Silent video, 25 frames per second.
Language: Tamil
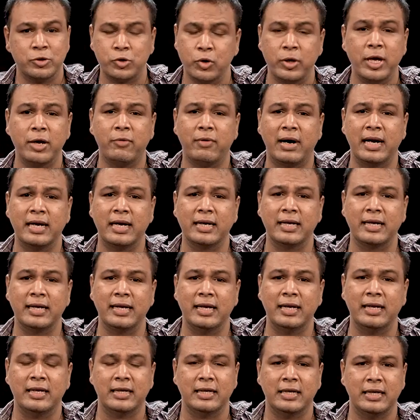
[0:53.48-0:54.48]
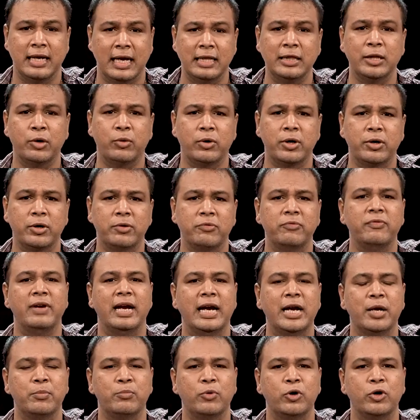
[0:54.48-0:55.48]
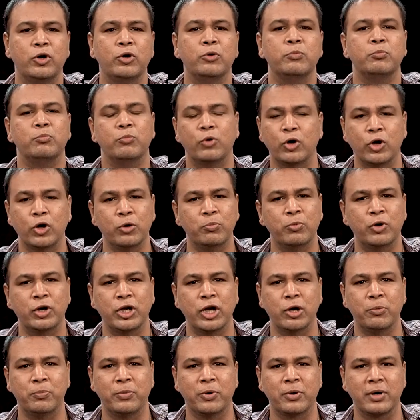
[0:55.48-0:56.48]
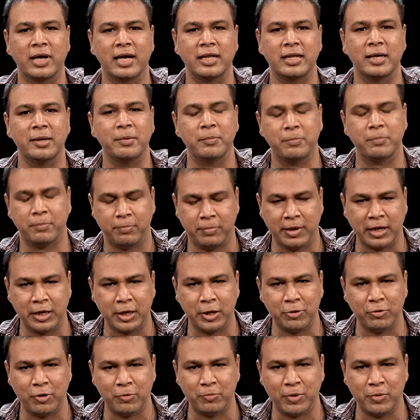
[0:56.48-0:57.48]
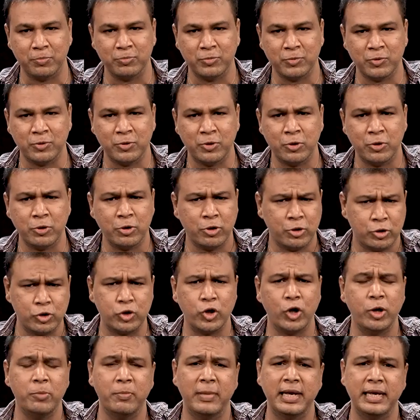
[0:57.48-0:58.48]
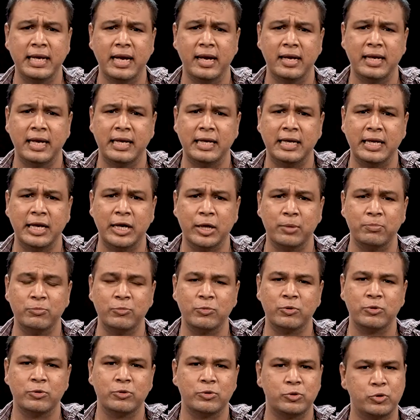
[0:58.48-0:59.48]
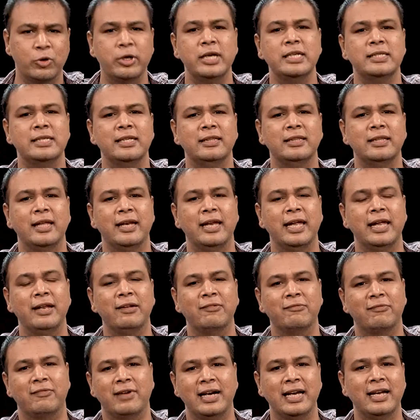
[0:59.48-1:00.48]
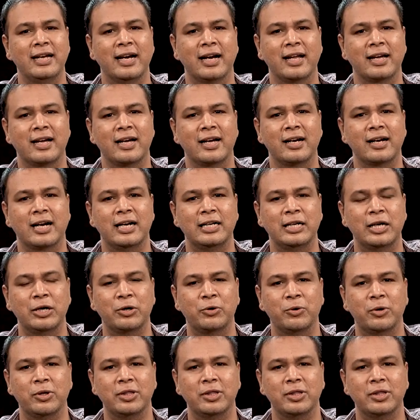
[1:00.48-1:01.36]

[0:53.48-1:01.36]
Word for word: சுய வாழ்க்கையில் எந்த ஒரு வேடமோ முகமுடியோ போடாத பக்குவமும் சுயமரியா என்னிடம் சுய சிந்தனையின் வழிநடக்க கற்றுக்